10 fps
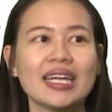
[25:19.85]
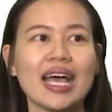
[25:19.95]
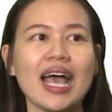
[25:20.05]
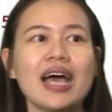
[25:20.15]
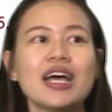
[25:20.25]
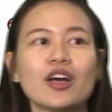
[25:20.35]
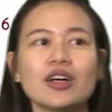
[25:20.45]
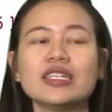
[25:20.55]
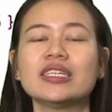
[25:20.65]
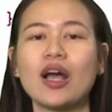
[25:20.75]
นะคะ ก็
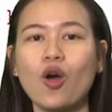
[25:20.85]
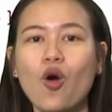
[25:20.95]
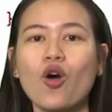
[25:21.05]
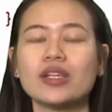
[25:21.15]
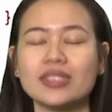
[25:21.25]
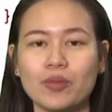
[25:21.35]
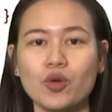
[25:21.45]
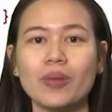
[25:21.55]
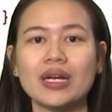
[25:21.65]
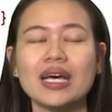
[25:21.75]
คือยังคงคอนเซปต์อ
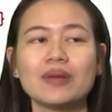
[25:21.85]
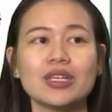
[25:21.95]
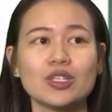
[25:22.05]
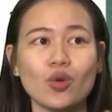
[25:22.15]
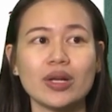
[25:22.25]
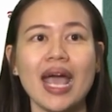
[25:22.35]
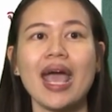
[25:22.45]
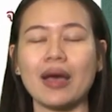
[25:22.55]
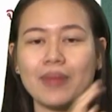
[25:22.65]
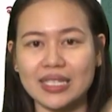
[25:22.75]
ยู่เหมือนเดิมคือตัวหน้า
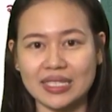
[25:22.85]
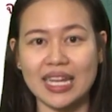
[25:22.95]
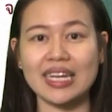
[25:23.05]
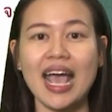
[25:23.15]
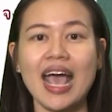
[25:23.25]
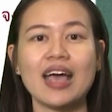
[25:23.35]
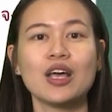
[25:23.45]
มาจากเซตหน้า